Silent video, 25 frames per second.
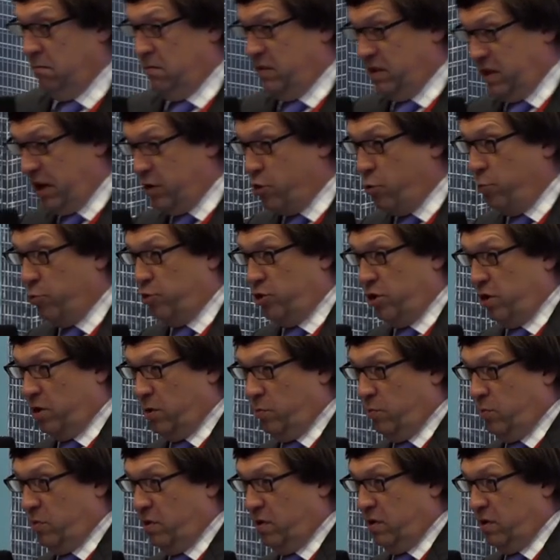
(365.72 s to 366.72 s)

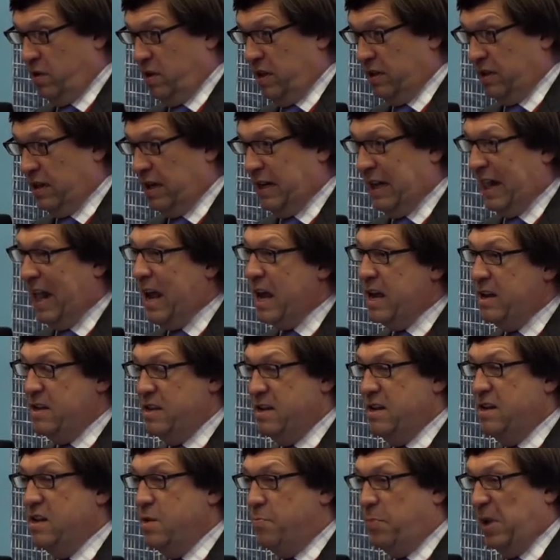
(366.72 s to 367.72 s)
заемщикам – это
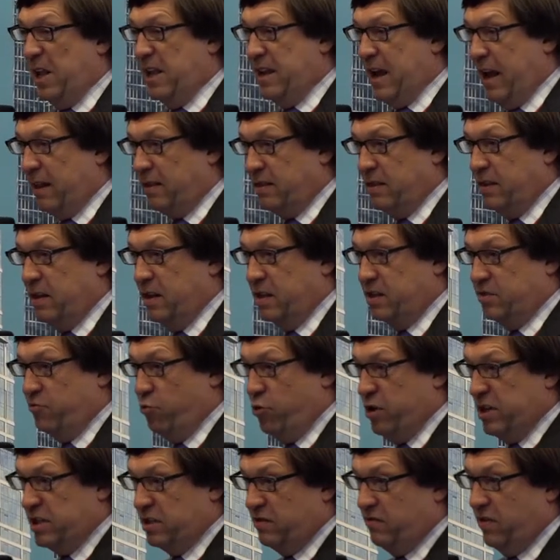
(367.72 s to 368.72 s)
крайне неприятное
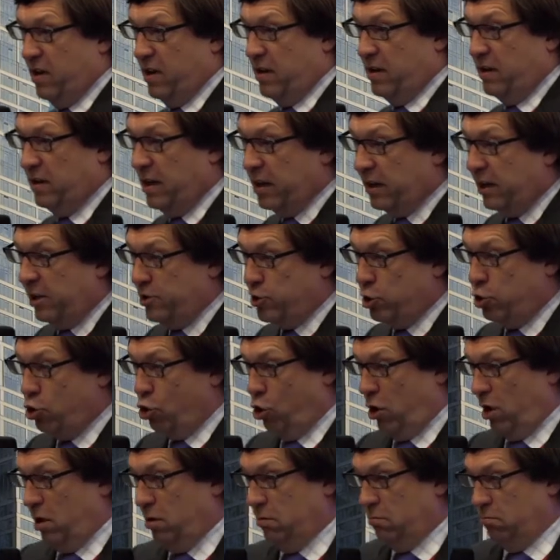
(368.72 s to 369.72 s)
свойство для
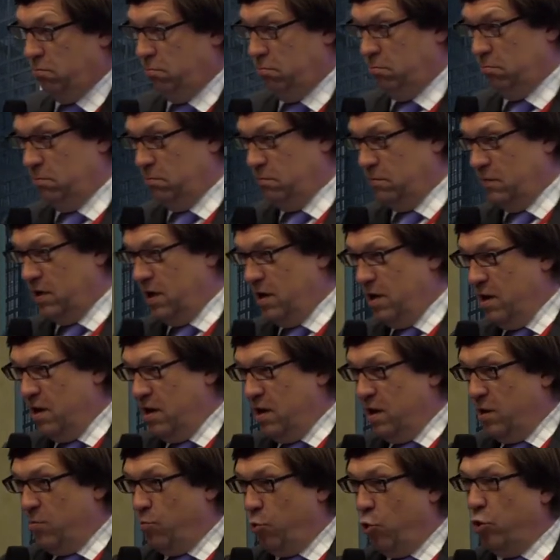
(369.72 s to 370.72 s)
кредитора –
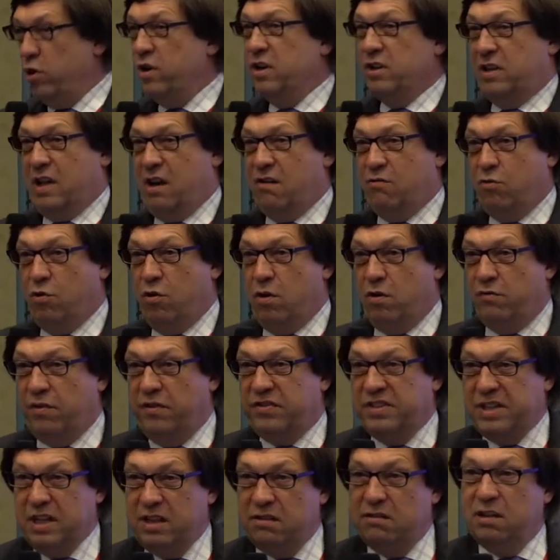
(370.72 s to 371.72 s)
более того, вы
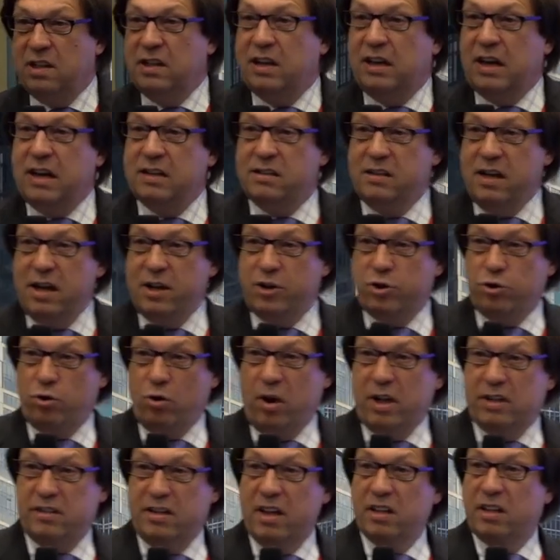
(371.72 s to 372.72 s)
все наверняка знаете,
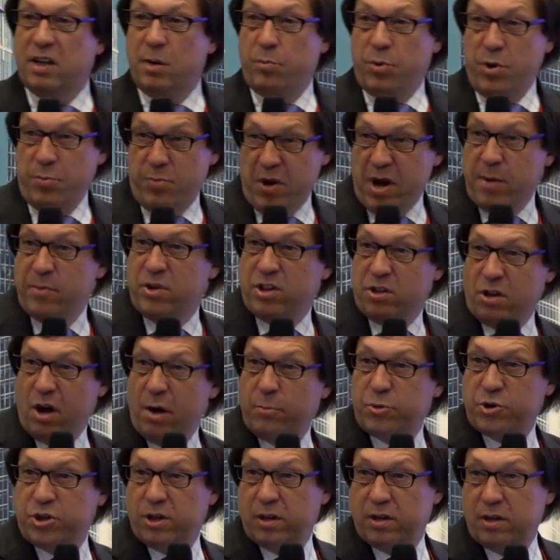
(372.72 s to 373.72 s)
что оценка prepayment
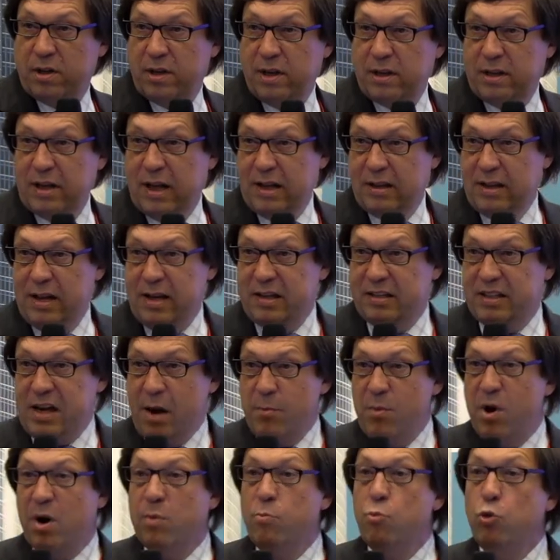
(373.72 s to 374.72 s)
option – это одна из
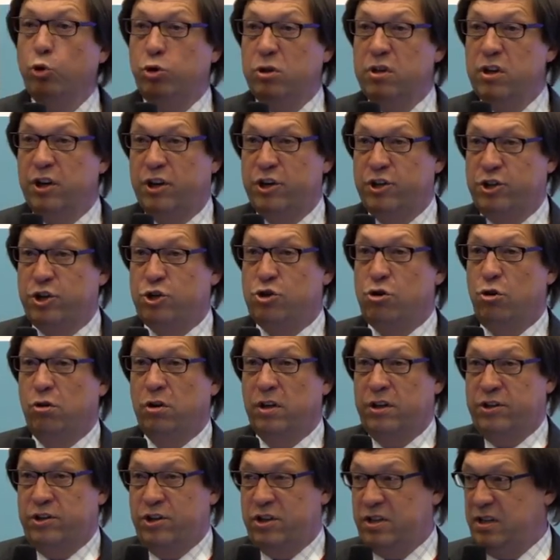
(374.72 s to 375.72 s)
самых мутных и
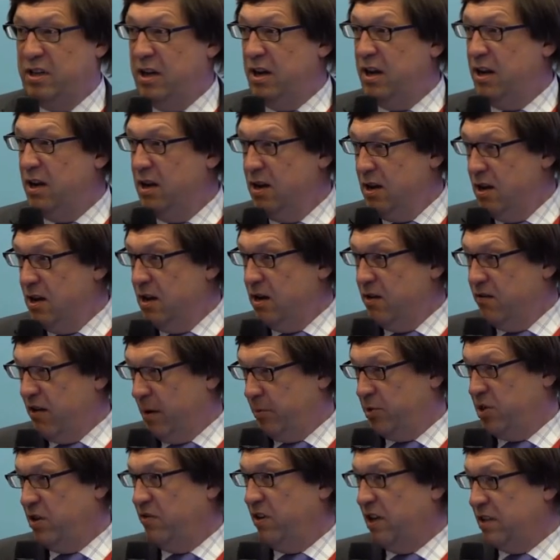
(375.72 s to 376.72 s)
тяжелых частей
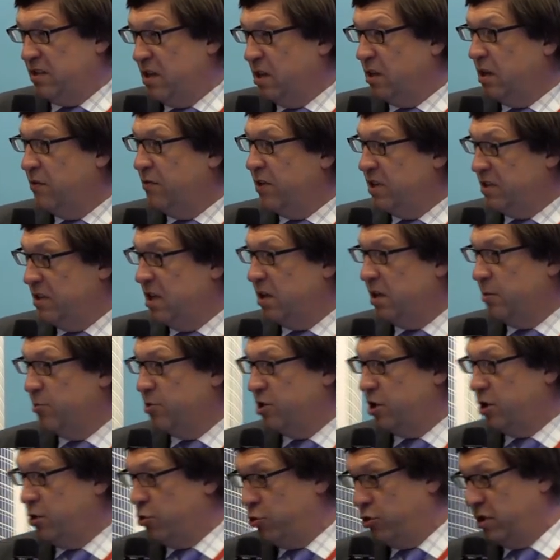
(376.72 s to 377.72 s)
вообще в оценке fixed income
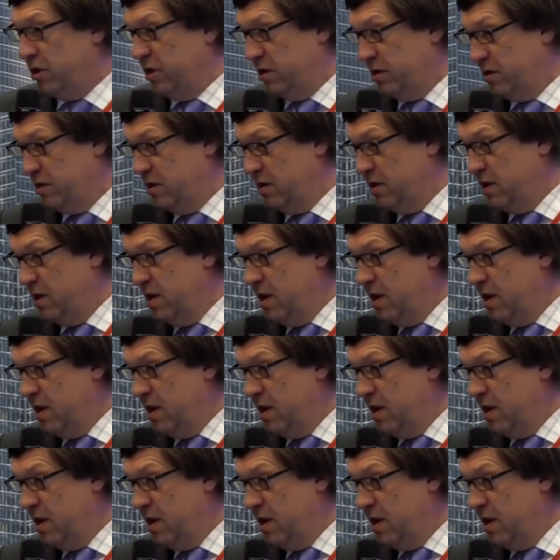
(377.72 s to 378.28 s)
securities.